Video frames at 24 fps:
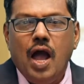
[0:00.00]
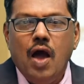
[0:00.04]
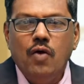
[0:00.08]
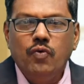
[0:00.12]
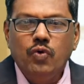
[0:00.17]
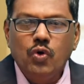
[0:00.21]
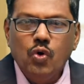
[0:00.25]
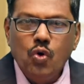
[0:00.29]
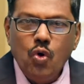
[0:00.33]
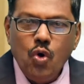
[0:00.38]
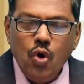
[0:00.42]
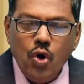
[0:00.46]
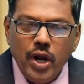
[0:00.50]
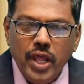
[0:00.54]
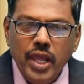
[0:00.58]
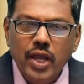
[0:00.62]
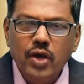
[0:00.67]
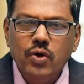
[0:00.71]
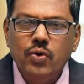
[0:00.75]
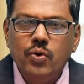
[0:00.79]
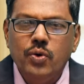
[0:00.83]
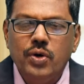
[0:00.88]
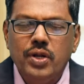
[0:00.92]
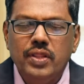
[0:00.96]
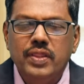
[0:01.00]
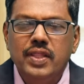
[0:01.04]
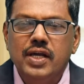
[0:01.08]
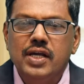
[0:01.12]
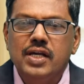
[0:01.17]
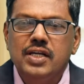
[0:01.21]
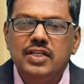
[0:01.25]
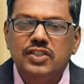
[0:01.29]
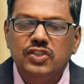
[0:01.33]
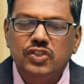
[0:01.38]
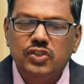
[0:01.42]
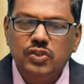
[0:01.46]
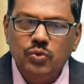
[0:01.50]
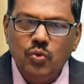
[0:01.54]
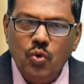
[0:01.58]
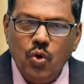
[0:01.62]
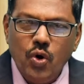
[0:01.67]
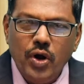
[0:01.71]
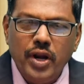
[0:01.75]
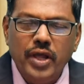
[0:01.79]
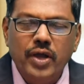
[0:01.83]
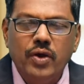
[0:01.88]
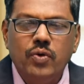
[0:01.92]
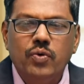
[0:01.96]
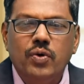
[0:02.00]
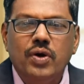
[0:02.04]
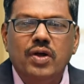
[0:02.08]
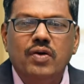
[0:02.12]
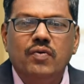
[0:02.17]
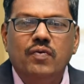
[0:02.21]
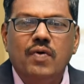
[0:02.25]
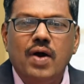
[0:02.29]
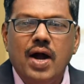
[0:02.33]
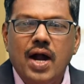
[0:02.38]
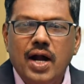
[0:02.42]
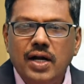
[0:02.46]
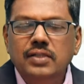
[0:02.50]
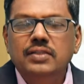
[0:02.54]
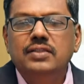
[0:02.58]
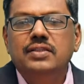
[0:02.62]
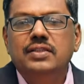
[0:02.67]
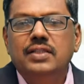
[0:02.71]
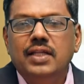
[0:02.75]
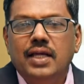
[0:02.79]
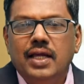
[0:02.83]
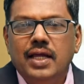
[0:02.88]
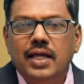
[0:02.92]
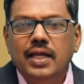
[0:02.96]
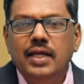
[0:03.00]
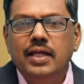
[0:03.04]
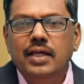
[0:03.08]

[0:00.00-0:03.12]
அவரோடே கூட கிறிஸ்துவோட கூட வாழ்ந்த